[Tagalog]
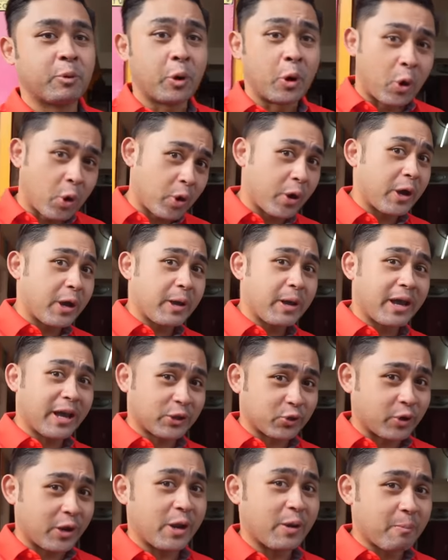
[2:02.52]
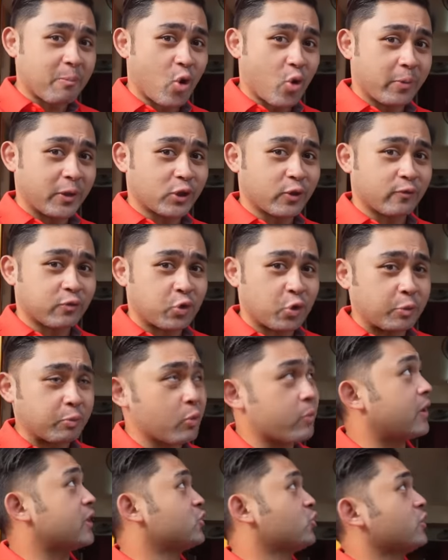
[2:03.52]
Okay, ito na yung moment of truth.
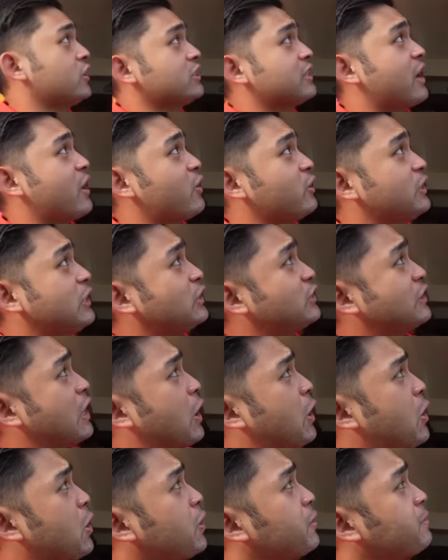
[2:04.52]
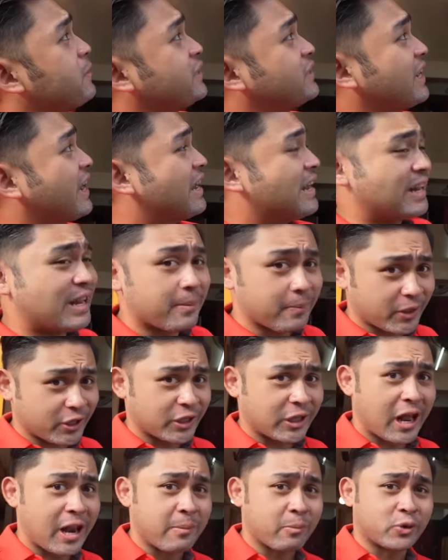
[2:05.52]
Pumasok na tayo dito sa Herbie's Unlimited
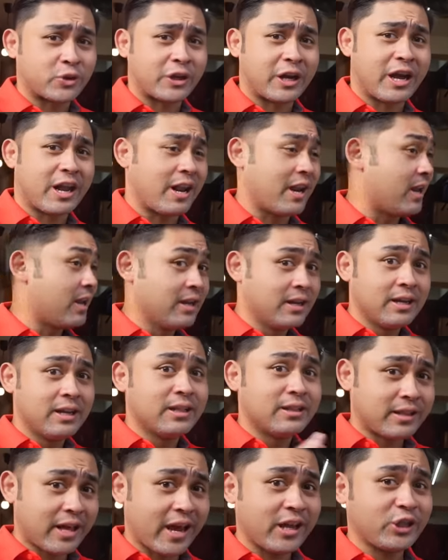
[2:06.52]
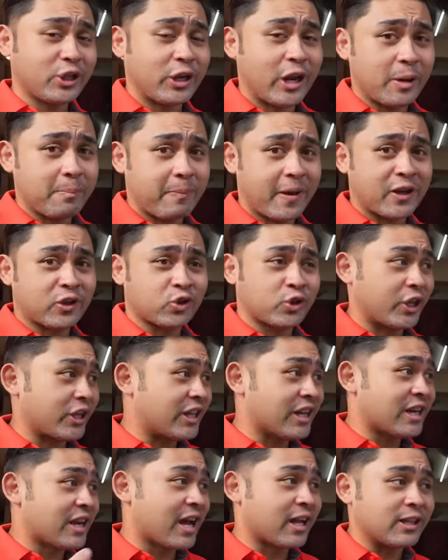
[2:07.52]
Almusal. 99 pesos.
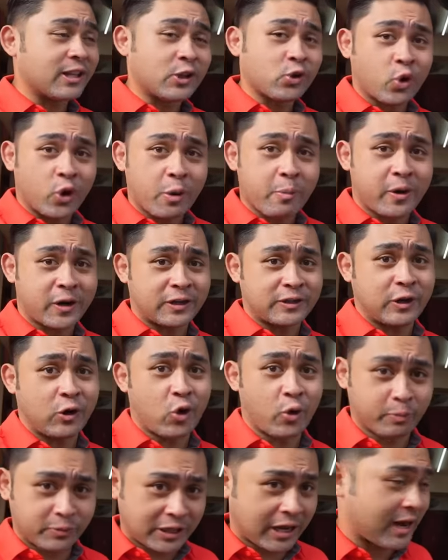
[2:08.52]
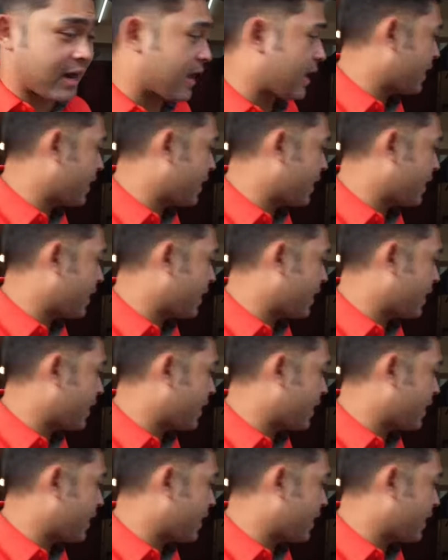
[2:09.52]
Tignan natin kung ano yung mga nasa loob. Tara!